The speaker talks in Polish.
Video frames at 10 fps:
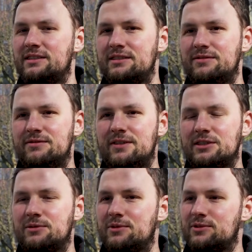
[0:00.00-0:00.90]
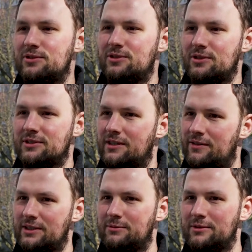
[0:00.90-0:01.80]
gdzie w naszym odczuciu
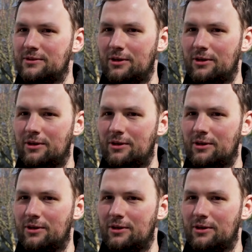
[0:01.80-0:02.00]
rozgrywaliśmy